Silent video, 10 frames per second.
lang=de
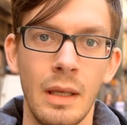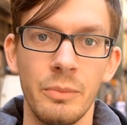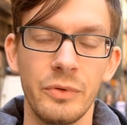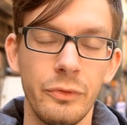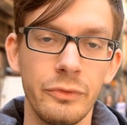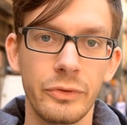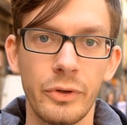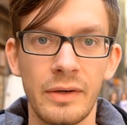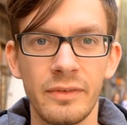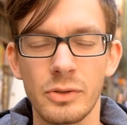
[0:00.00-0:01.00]
Mit 5
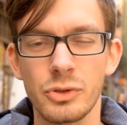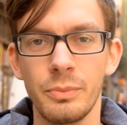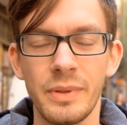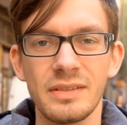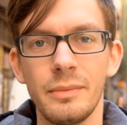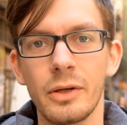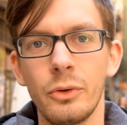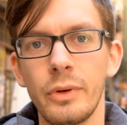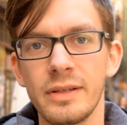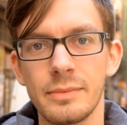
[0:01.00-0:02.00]
Zoll haben wir dann schon ein bisschen mehr
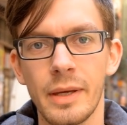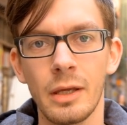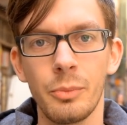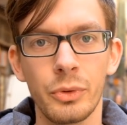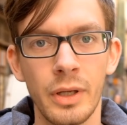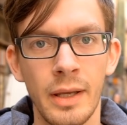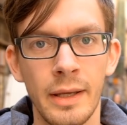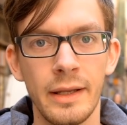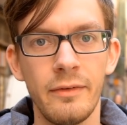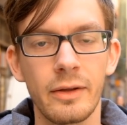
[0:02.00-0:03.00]
Konkurrenz im Angebot.
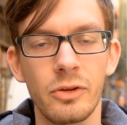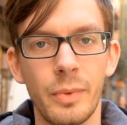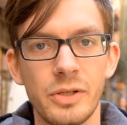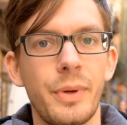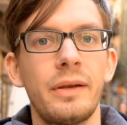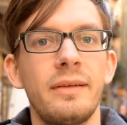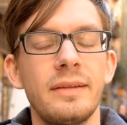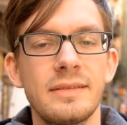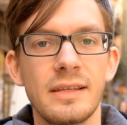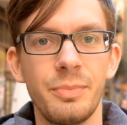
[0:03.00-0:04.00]
Der wäre zum Beispiel
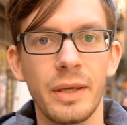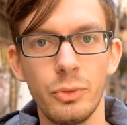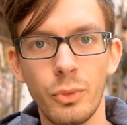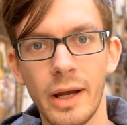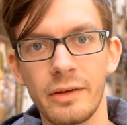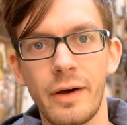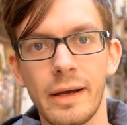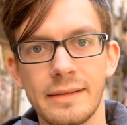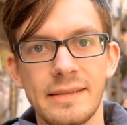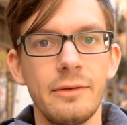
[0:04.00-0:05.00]
einerseits das BQ
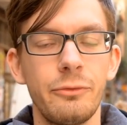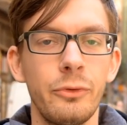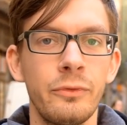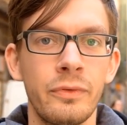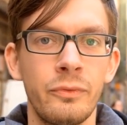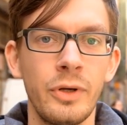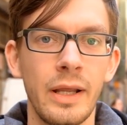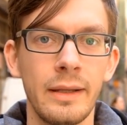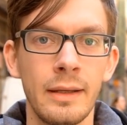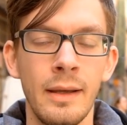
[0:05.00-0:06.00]
Aquarius E5 Full
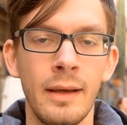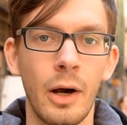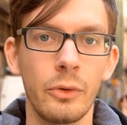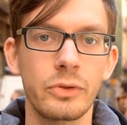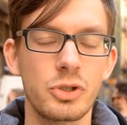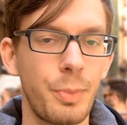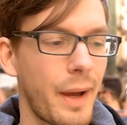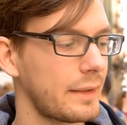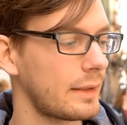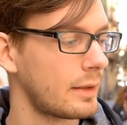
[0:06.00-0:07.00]
HD aus
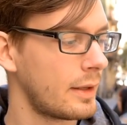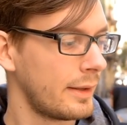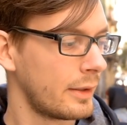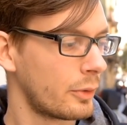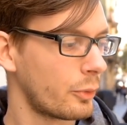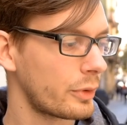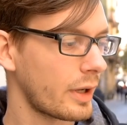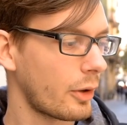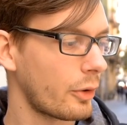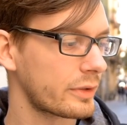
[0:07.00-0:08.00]
Spanien
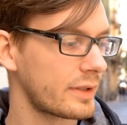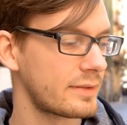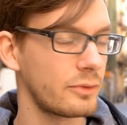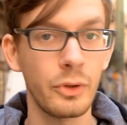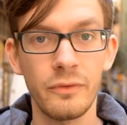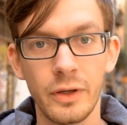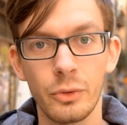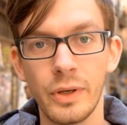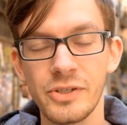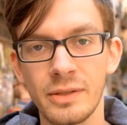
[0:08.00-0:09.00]
oder auch das neue Vico
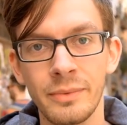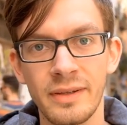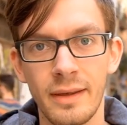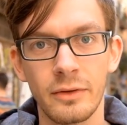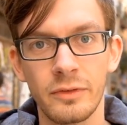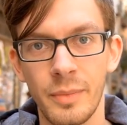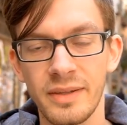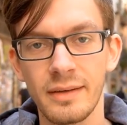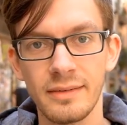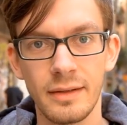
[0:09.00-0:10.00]
Rich, das wir jetzt erst auf der
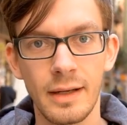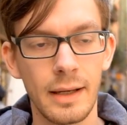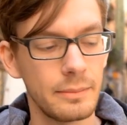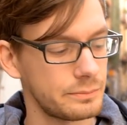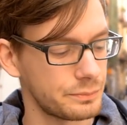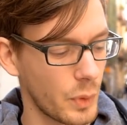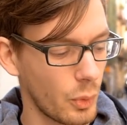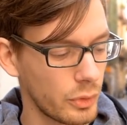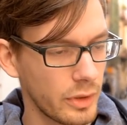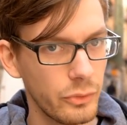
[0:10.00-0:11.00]
Messe gesehen haben
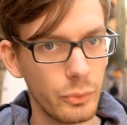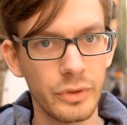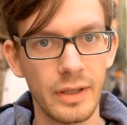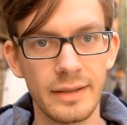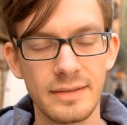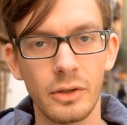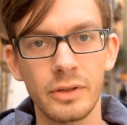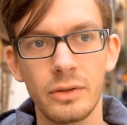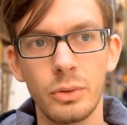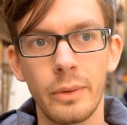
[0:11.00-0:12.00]
oder zu guter Letzt auch
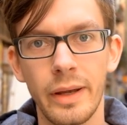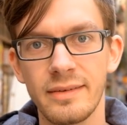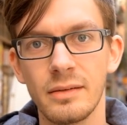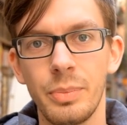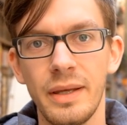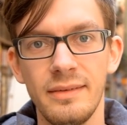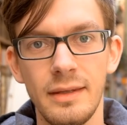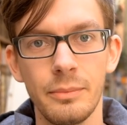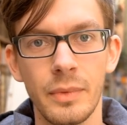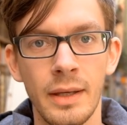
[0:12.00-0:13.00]
das Huawei S&P
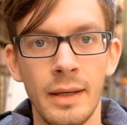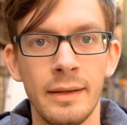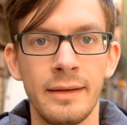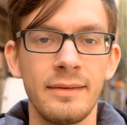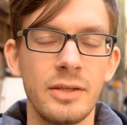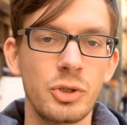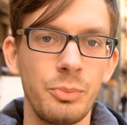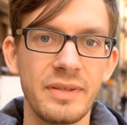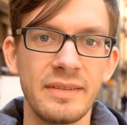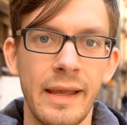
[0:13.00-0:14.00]
7. Das ist schon ein
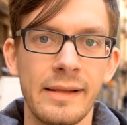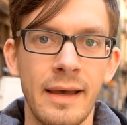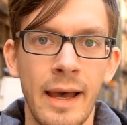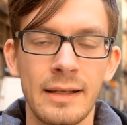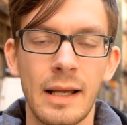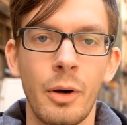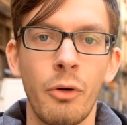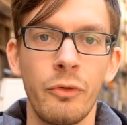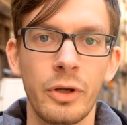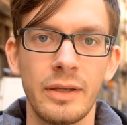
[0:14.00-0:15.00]
bisschen älter, hat aber
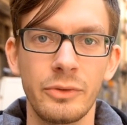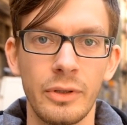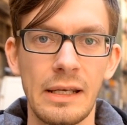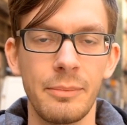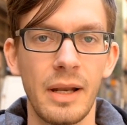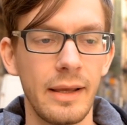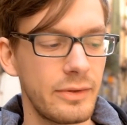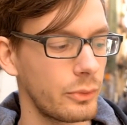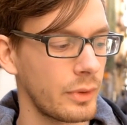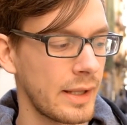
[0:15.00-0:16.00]
auch wirklich deutlich mehr
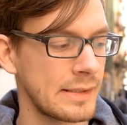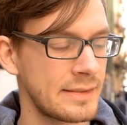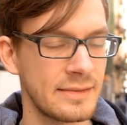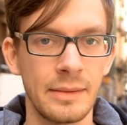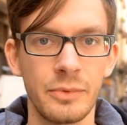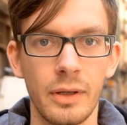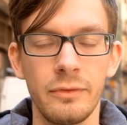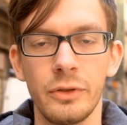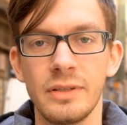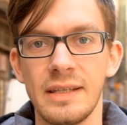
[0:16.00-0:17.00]
Leistung als der Snapdragon
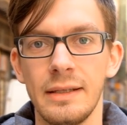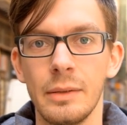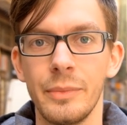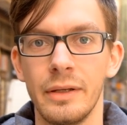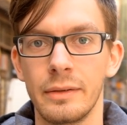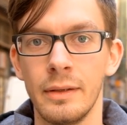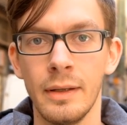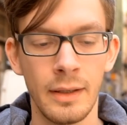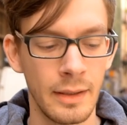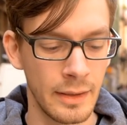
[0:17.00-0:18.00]
410 hier im
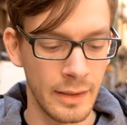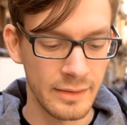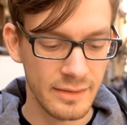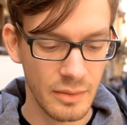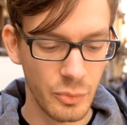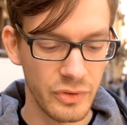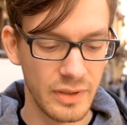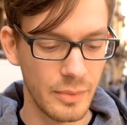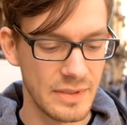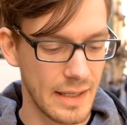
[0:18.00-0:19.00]
Inneren. Insgesamt muss ich
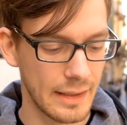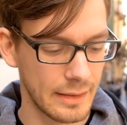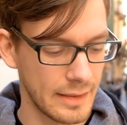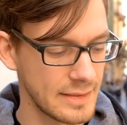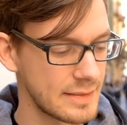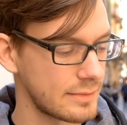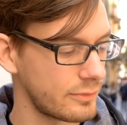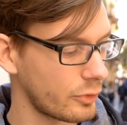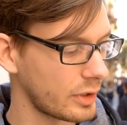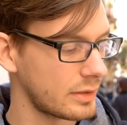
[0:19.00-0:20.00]
damit sagen, es ist
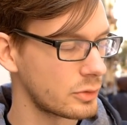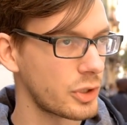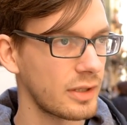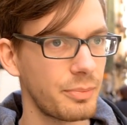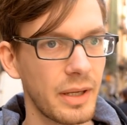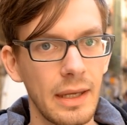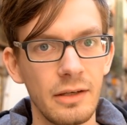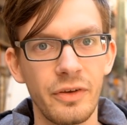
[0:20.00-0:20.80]
wirklich ein schickes Paket.